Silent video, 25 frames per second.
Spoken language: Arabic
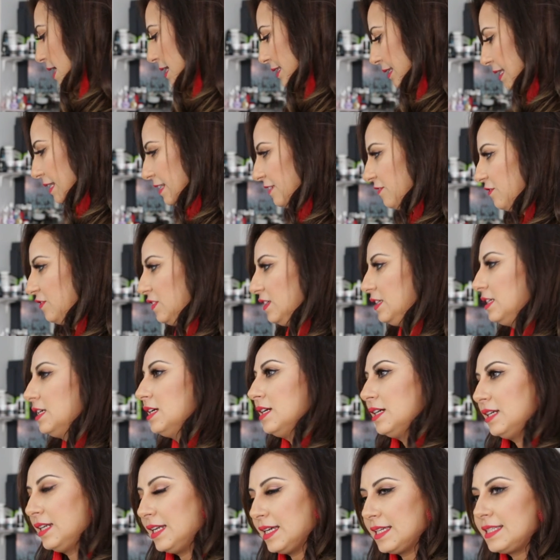هذا اللي فيه
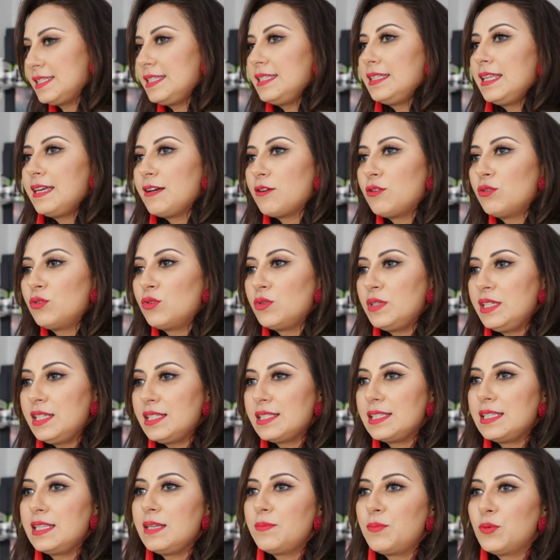لاسيد ايغولونيك
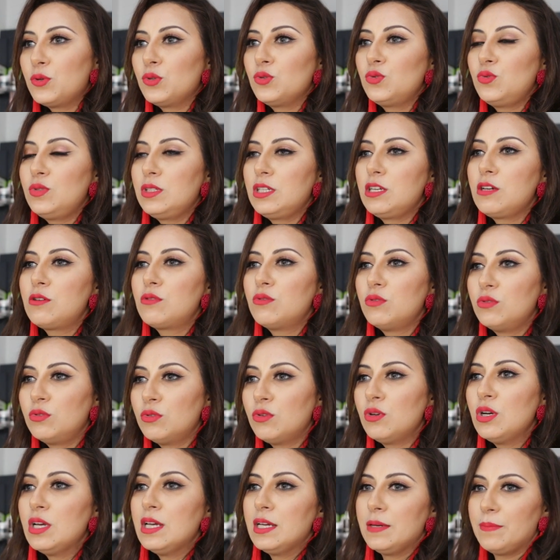سي دي برودوي
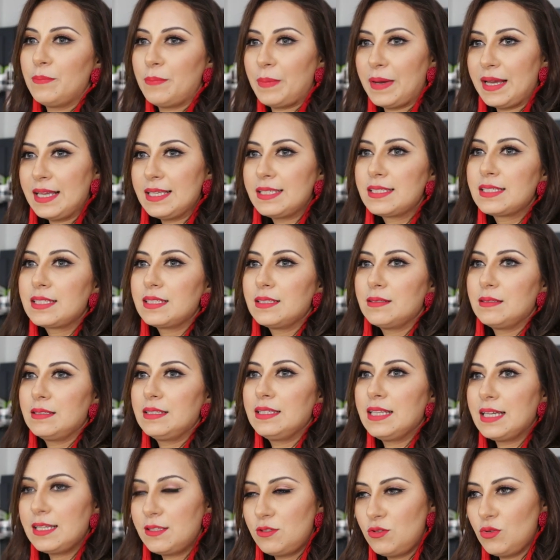كيكونوا بريسك
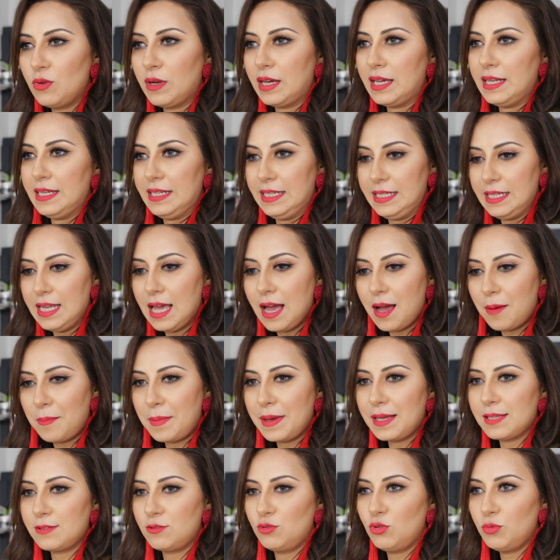ناتوريل يعني ا
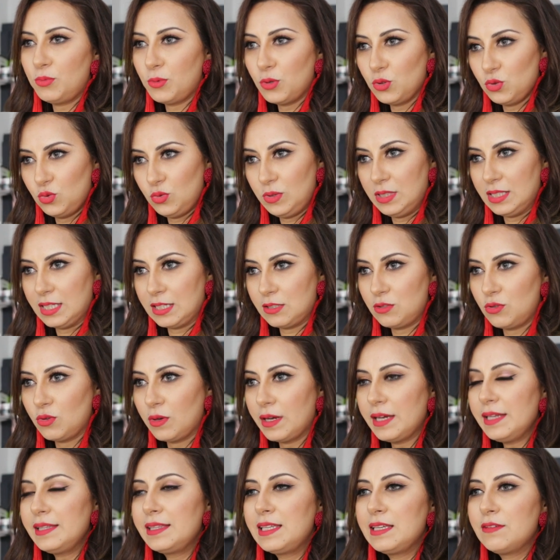باز دو برودوي
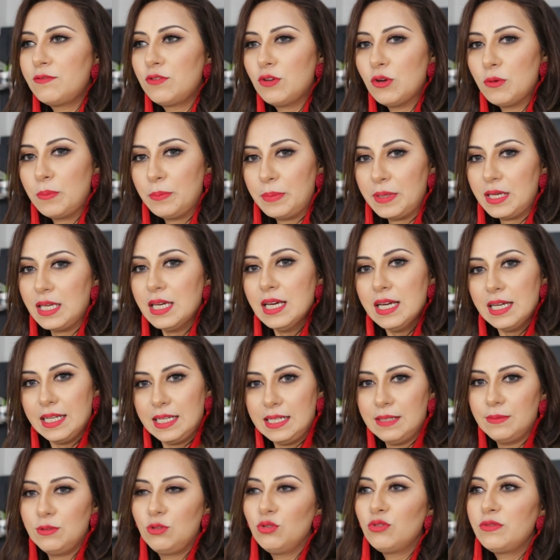ناتوريل ديفلوبي
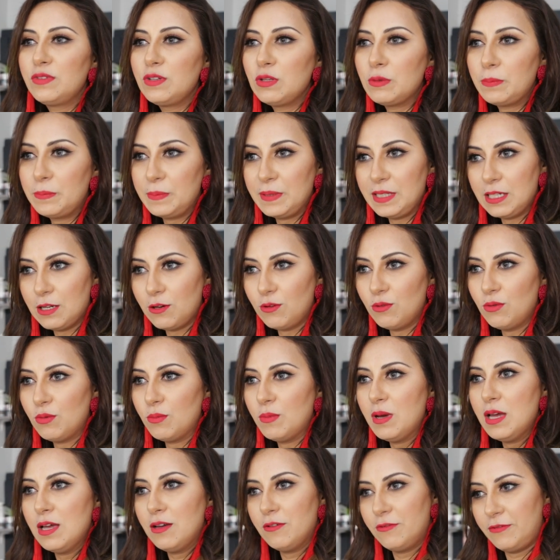لي
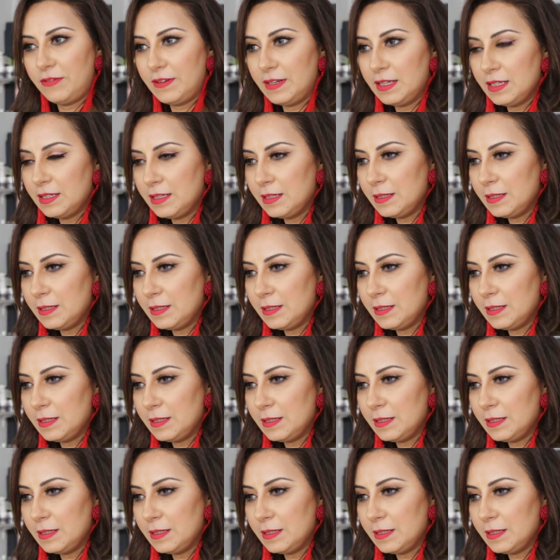ديفلوبيناهم في